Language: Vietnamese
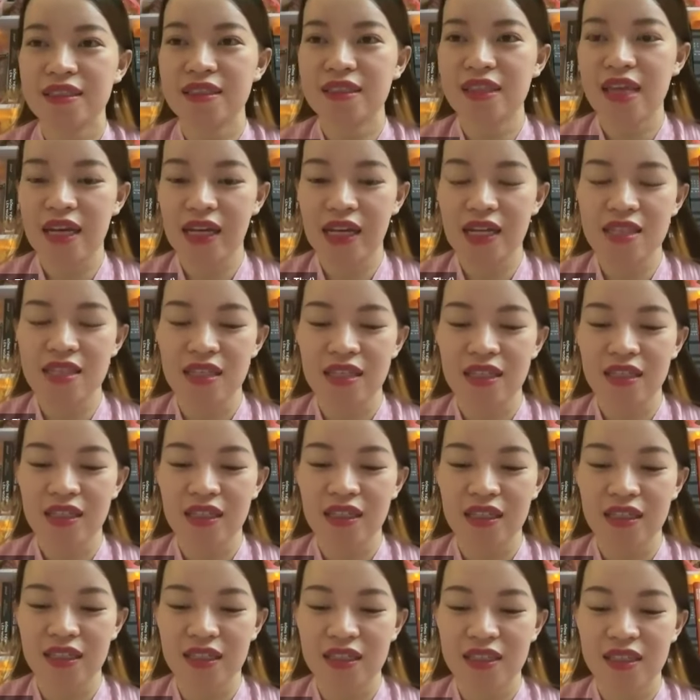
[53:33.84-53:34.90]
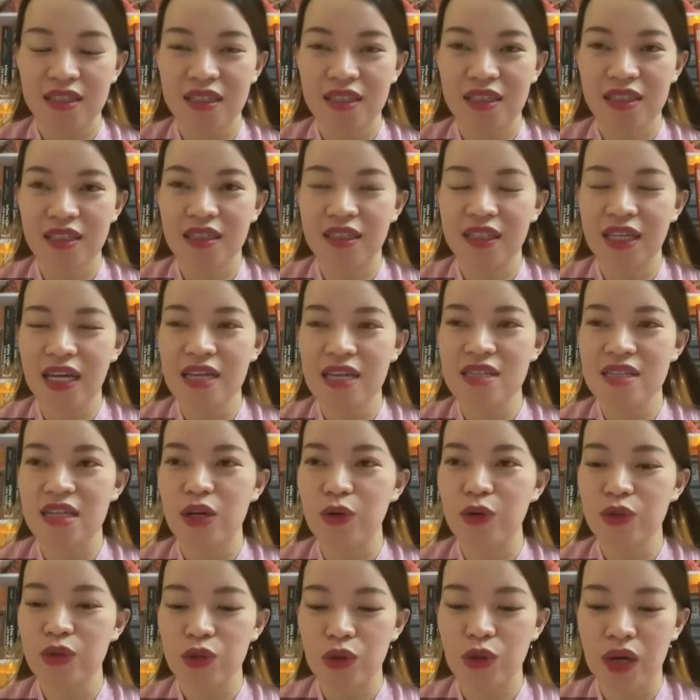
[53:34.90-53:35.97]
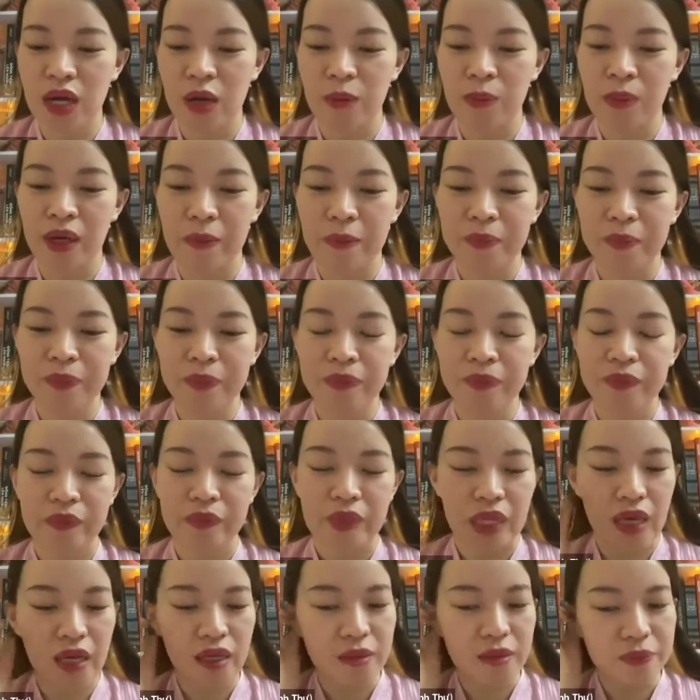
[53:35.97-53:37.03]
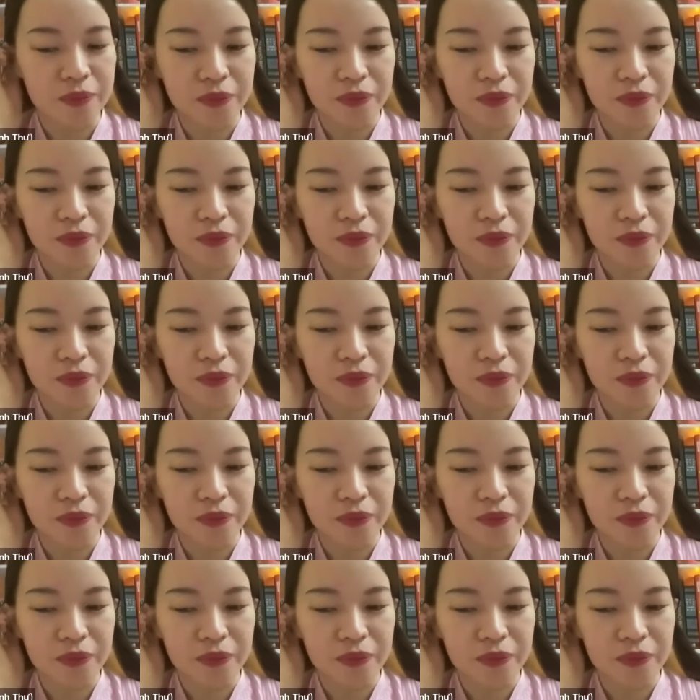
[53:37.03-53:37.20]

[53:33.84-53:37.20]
này các anh chị ừ, các anh chị hiểu cái chỗ này không ạ à.